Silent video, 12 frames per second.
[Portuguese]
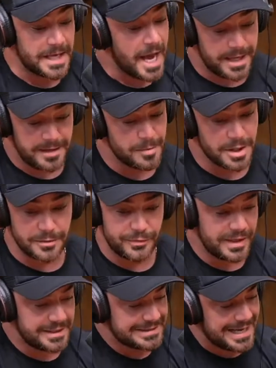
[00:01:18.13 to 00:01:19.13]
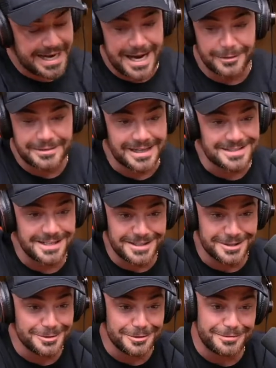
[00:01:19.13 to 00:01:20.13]
E aí, mano, eu falei, caralho, tá
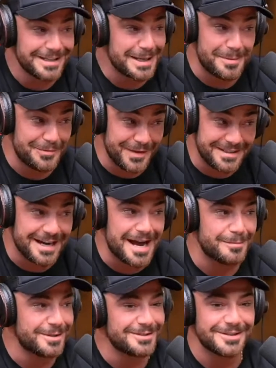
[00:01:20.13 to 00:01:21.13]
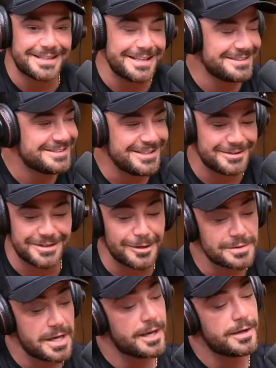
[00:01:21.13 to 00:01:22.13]
azedando, não vai dar pra ficar, mano, não acredito.
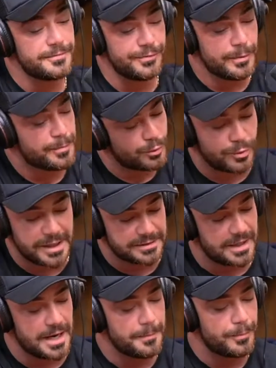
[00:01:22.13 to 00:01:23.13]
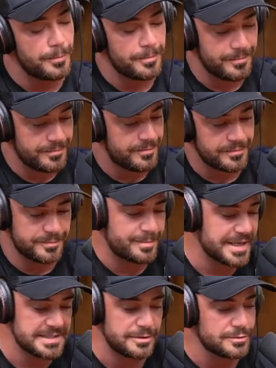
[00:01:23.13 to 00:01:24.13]
Tá, não... Aí fui procurar trampo,
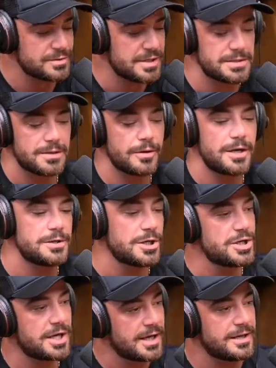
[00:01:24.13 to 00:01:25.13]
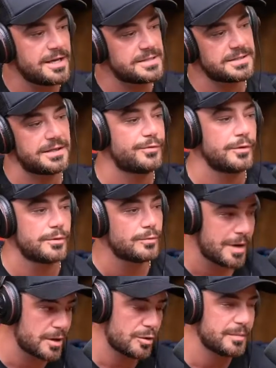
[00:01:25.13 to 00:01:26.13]
passei num restaurante e cheguei nesse, que
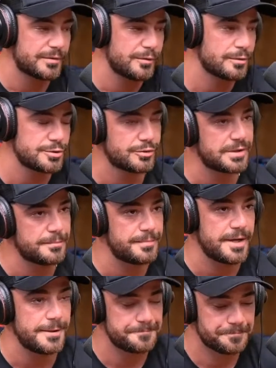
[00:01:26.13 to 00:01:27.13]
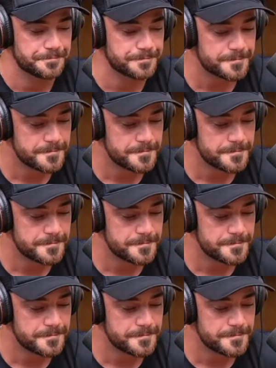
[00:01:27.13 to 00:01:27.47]
foi o Aroma, que foi onde eu trampei.